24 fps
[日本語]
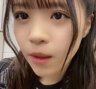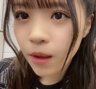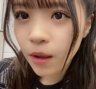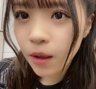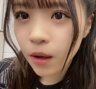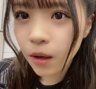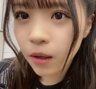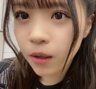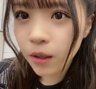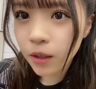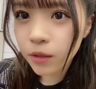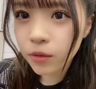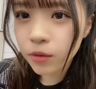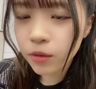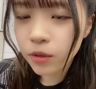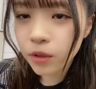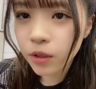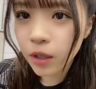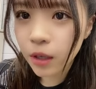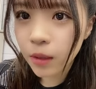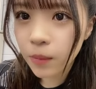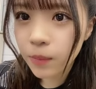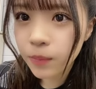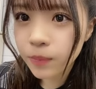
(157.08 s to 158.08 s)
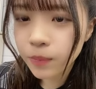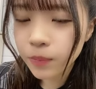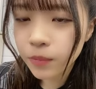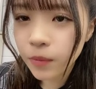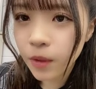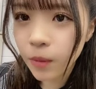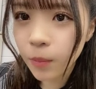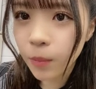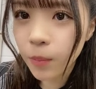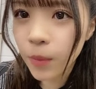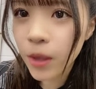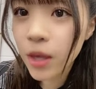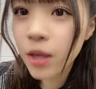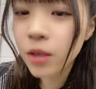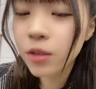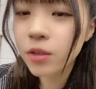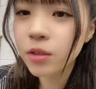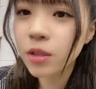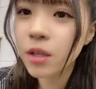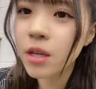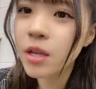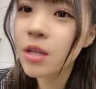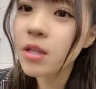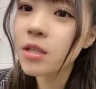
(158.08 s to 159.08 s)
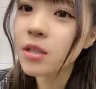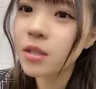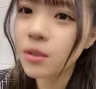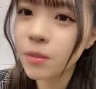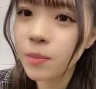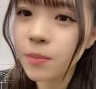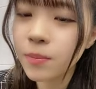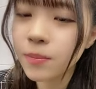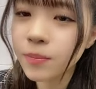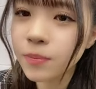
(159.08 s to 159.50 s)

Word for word: 垢抜けメイク大事